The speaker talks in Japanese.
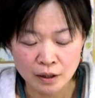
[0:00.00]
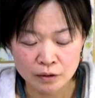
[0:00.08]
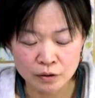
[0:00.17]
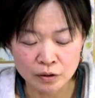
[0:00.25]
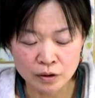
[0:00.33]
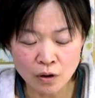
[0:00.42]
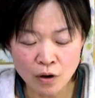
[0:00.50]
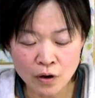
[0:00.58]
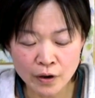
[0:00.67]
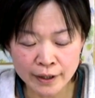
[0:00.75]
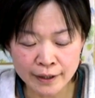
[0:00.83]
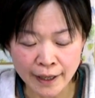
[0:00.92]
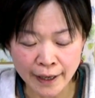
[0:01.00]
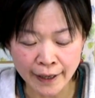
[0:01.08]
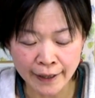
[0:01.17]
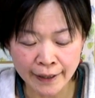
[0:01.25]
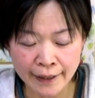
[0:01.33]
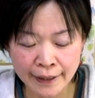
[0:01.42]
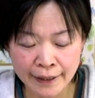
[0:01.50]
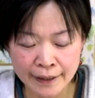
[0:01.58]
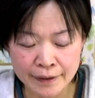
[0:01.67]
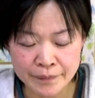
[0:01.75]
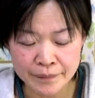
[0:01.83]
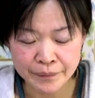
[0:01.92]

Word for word: すごいね